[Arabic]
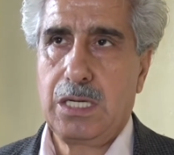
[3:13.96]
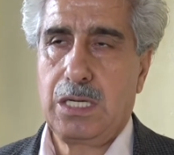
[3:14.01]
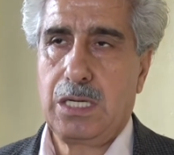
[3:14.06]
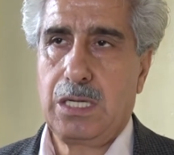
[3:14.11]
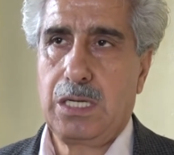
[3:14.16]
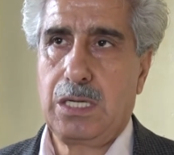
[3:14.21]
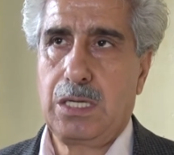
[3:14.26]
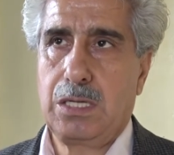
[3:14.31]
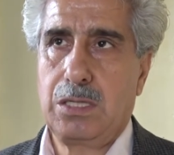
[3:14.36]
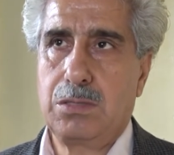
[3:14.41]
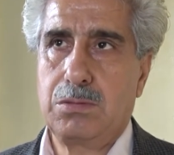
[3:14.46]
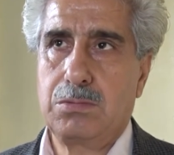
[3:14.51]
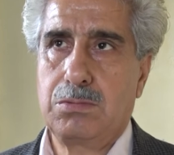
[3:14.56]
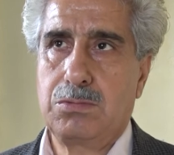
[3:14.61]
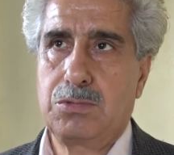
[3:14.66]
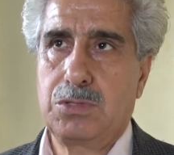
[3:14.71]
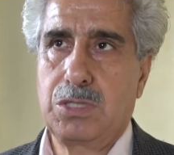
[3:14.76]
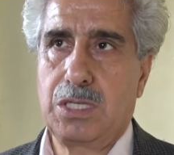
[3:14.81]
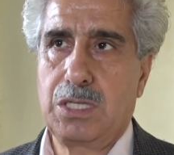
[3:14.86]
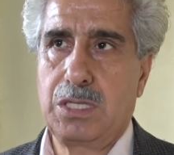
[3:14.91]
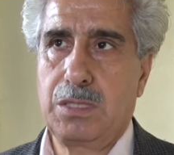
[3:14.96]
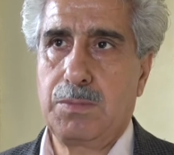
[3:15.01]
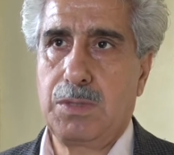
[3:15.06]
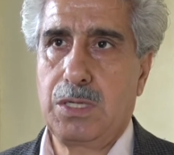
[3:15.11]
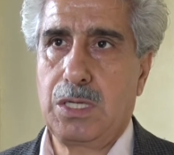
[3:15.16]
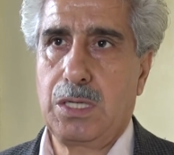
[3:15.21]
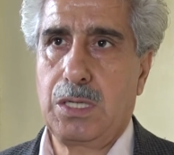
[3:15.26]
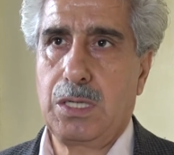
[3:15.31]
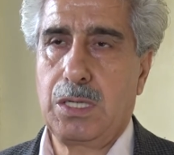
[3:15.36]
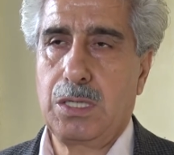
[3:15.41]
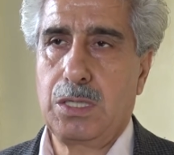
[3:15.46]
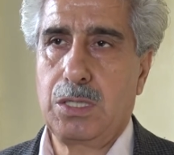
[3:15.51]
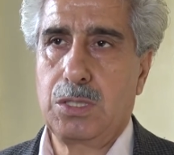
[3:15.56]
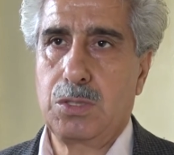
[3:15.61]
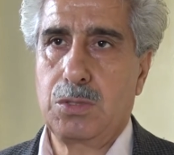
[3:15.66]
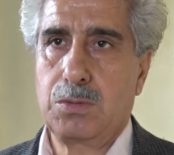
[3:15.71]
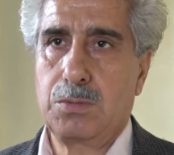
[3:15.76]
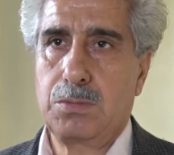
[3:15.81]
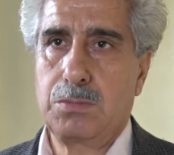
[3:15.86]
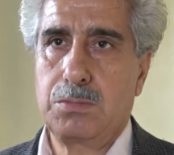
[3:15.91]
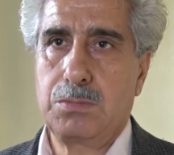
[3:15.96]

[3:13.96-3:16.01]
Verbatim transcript: آه، جريمة آه،